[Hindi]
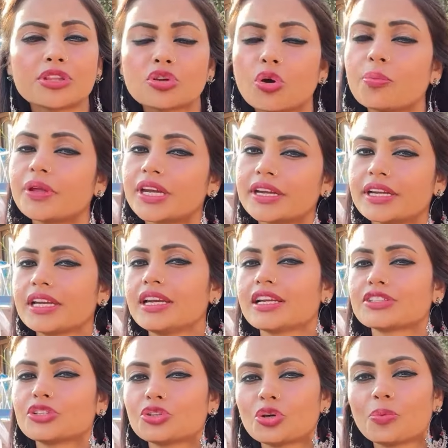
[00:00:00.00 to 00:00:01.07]
दो मिनट नहीं
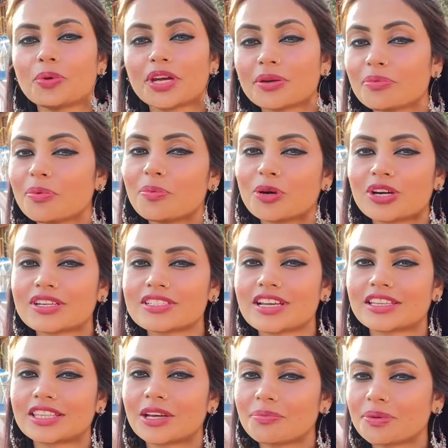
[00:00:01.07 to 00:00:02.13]
लगते दो मिनट में मुकर
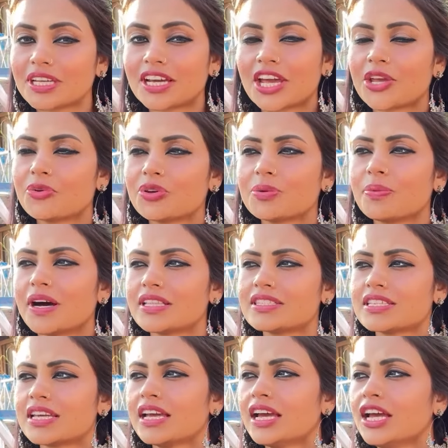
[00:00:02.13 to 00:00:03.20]
जाते हैं अपनी कही हुई बात से